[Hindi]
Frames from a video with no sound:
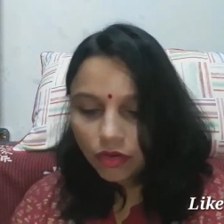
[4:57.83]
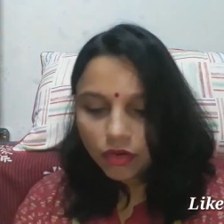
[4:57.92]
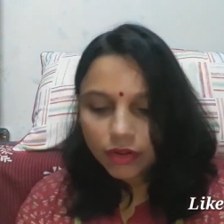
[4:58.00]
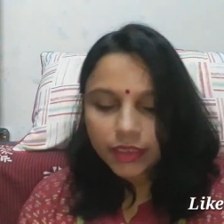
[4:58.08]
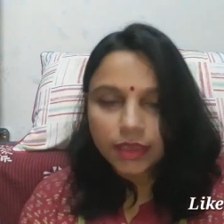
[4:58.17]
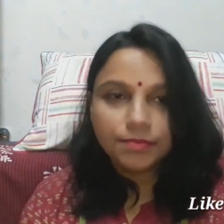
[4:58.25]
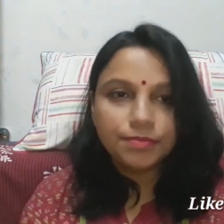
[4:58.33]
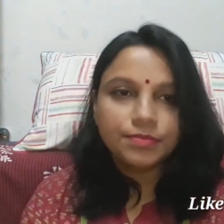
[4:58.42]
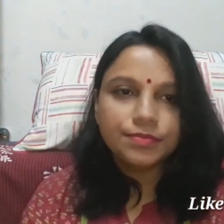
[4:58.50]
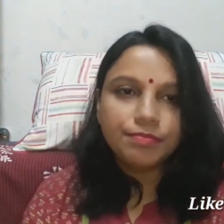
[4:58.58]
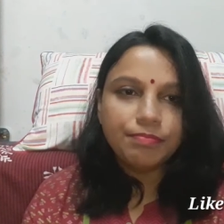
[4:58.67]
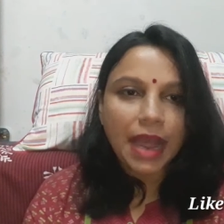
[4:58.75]
और ये
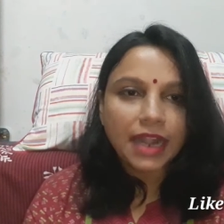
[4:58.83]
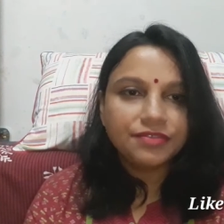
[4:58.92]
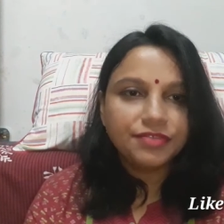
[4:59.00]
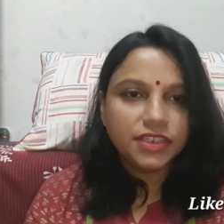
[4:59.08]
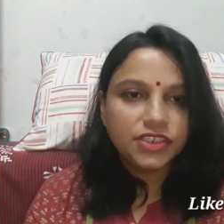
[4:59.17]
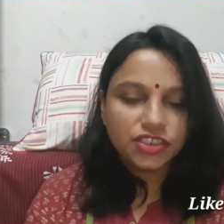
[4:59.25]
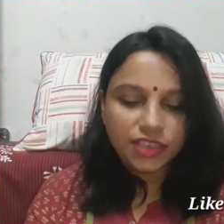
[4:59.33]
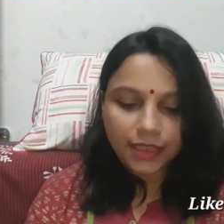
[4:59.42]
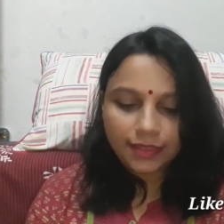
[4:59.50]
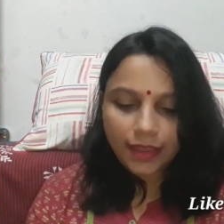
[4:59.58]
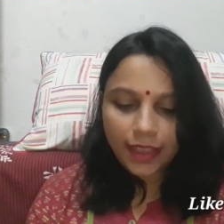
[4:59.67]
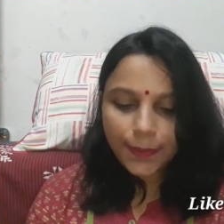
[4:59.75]
मैट फिनिश
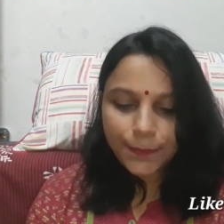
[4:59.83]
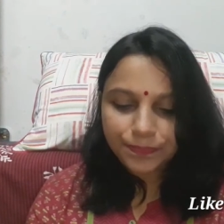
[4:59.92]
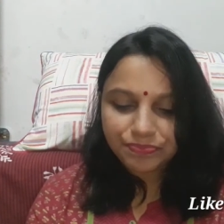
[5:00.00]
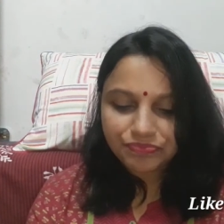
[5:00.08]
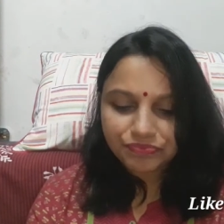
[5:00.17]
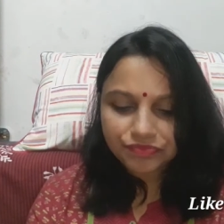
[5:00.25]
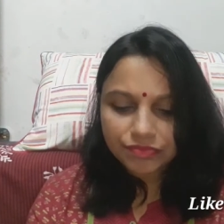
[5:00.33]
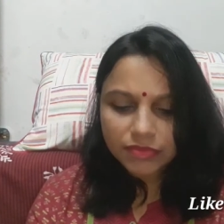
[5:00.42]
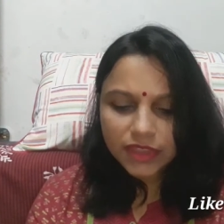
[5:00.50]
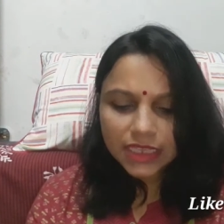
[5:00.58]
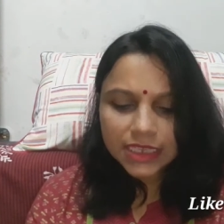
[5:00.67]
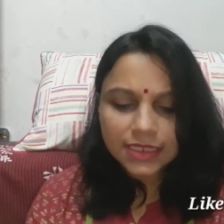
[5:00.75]
देता है
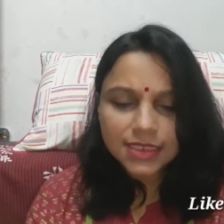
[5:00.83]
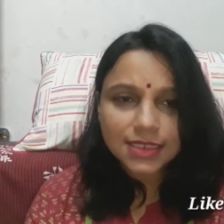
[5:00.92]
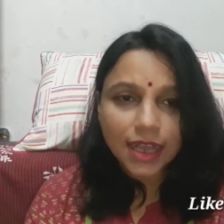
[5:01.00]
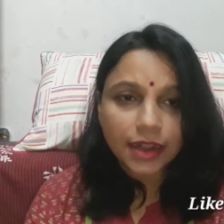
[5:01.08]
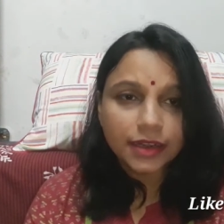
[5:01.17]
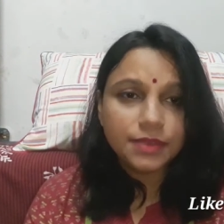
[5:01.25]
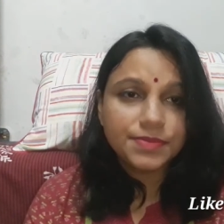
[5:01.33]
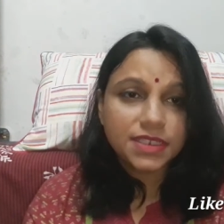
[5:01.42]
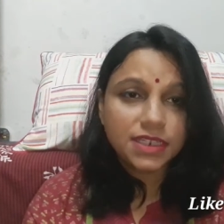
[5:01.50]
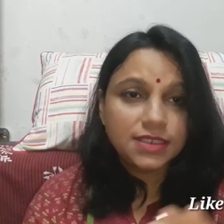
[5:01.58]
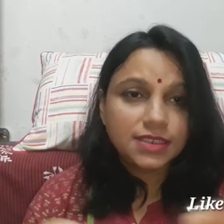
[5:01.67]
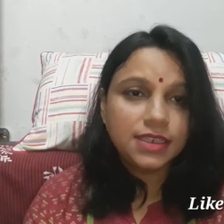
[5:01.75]
इन सारे
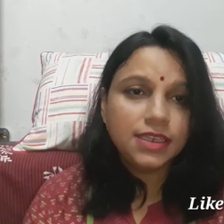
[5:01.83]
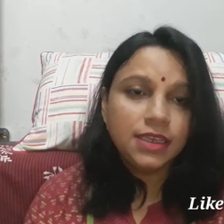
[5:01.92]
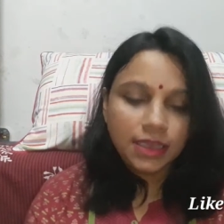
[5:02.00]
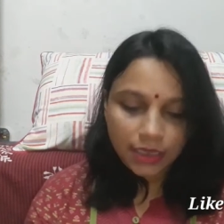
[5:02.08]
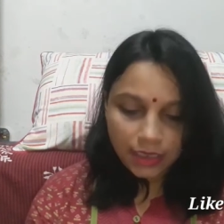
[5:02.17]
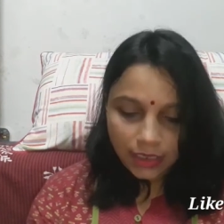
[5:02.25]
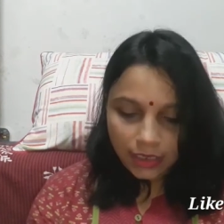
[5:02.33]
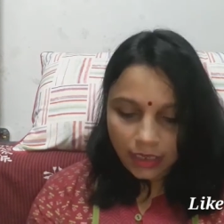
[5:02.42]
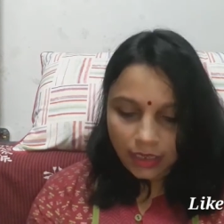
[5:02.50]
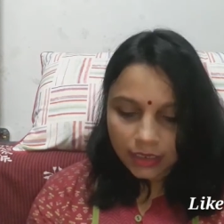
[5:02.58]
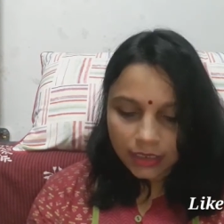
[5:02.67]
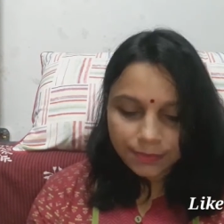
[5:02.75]
लिपस्टिक्स की
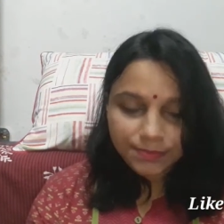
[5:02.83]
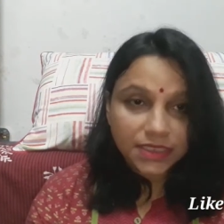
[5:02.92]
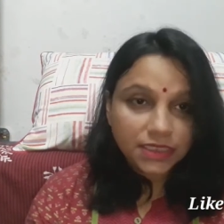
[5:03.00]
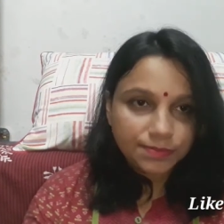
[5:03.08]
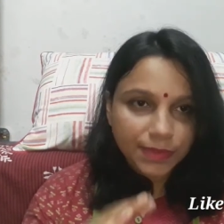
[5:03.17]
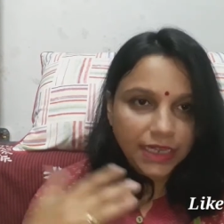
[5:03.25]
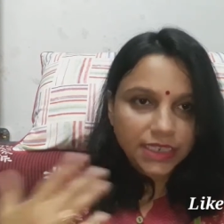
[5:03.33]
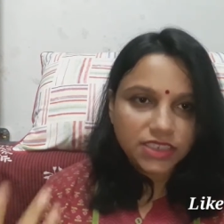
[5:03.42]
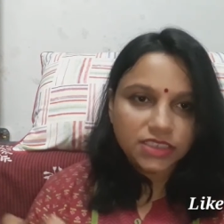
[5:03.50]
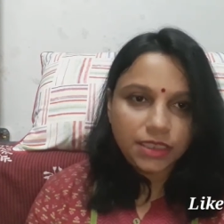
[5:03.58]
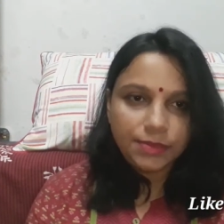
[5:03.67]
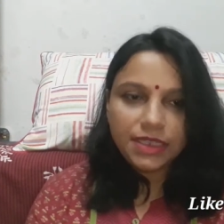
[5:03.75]
अब तक मैंने
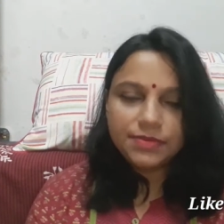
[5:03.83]
जितने भी